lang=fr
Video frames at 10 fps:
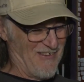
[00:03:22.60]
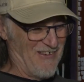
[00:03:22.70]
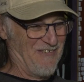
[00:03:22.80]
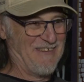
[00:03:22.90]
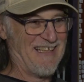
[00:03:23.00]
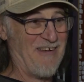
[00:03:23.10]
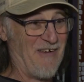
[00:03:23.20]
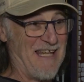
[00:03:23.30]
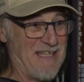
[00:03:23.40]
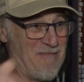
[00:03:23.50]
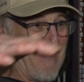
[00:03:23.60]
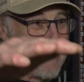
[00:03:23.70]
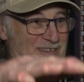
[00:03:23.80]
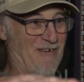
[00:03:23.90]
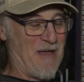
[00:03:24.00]
on, a a l'hôtel, on la
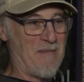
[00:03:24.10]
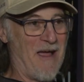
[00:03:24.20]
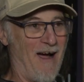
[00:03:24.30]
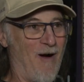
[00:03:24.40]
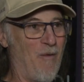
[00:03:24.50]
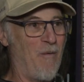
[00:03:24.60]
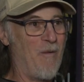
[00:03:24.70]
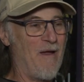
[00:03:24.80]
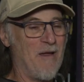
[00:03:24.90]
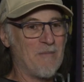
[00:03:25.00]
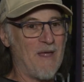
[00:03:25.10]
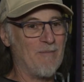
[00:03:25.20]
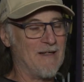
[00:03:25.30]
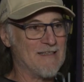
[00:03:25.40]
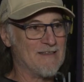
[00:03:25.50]
déplace, on la met en haut, puis
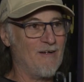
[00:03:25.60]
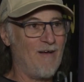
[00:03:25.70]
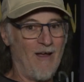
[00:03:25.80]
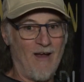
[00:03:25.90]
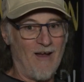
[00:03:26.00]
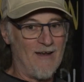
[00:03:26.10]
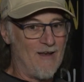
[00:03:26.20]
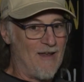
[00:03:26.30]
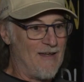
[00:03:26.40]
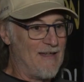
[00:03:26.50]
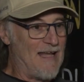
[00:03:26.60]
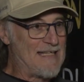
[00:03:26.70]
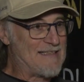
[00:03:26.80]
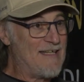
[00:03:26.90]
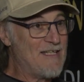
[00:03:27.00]
après ça, euh, la
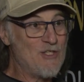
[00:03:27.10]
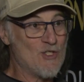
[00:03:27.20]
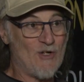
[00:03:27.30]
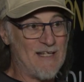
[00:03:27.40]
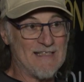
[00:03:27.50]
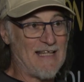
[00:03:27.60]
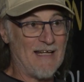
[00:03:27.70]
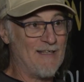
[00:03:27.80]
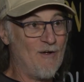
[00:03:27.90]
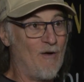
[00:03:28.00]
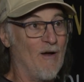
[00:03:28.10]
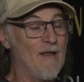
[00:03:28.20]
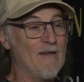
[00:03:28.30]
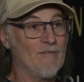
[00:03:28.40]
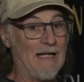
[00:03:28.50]
scène est déjà installée là.
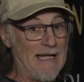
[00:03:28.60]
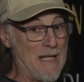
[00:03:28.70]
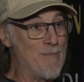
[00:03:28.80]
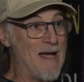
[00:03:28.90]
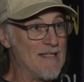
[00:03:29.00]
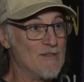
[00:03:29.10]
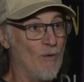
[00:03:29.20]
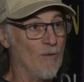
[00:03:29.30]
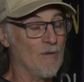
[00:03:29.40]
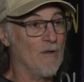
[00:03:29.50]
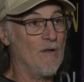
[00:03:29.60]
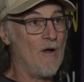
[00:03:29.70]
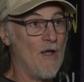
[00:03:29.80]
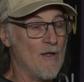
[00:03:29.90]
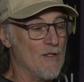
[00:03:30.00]
Fait que les bancs sont là.
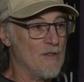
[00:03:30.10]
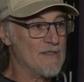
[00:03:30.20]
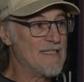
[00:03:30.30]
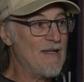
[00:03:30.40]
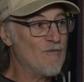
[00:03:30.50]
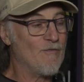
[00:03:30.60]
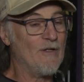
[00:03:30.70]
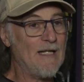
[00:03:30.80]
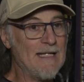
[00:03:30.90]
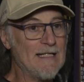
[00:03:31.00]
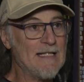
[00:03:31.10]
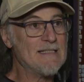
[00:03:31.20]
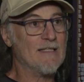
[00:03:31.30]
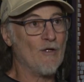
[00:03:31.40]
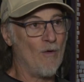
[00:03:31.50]
Euh, ce qui est le fun à
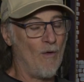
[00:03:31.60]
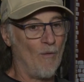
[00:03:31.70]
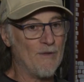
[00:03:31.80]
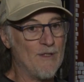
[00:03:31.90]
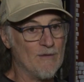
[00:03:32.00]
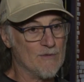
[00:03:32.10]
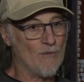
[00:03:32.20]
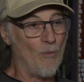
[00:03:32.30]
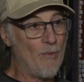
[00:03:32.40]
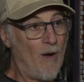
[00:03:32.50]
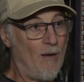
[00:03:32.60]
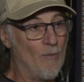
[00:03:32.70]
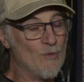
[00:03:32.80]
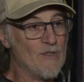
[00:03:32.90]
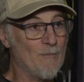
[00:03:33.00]
l'église, c'est qu'on est, on peut,
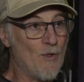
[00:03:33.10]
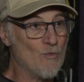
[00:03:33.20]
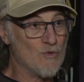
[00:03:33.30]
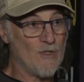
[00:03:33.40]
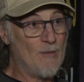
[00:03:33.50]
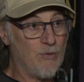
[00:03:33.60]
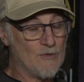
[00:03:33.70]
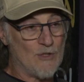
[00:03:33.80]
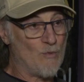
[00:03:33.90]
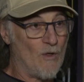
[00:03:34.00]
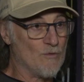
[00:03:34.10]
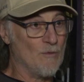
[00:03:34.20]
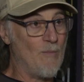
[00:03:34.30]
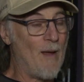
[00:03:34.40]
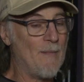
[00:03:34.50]
on peut s'emmener un coussin pour s'asseoir sur
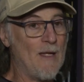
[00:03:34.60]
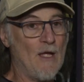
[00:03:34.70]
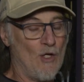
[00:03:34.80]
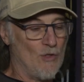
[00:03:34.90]
le banc, mais